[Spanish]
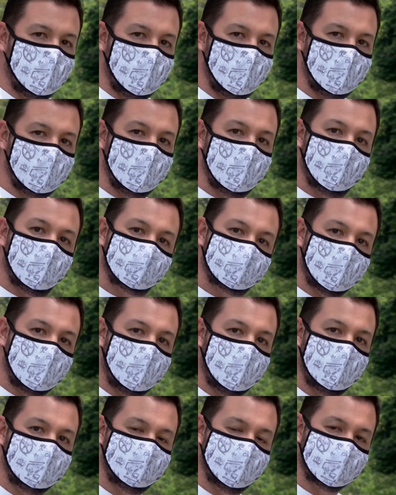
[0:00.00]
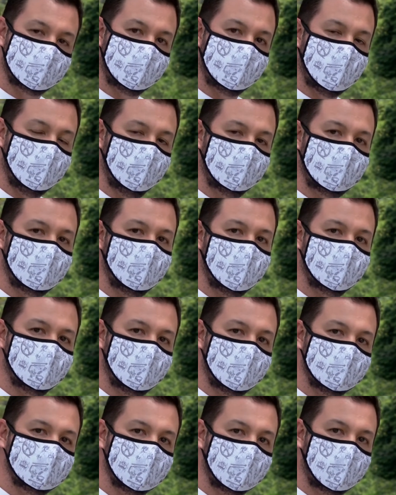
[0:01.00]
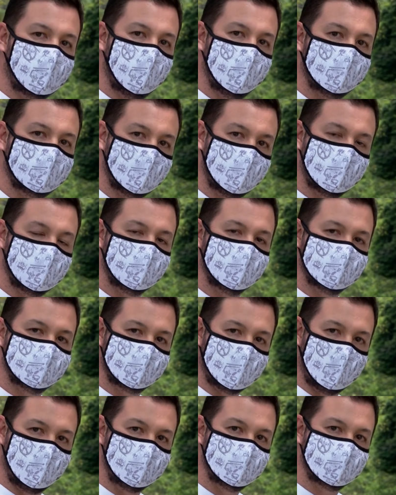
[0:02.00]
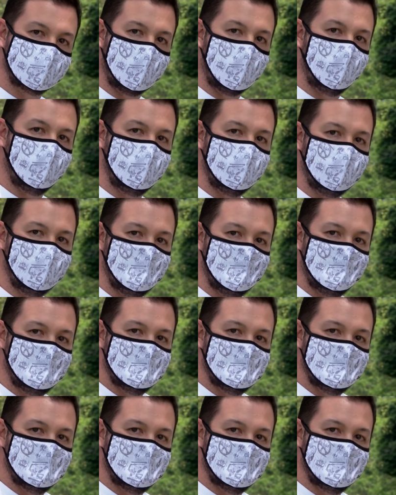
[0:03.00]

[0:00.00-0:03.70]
Eh, las personas adultas mayores se encuentran en estado estable,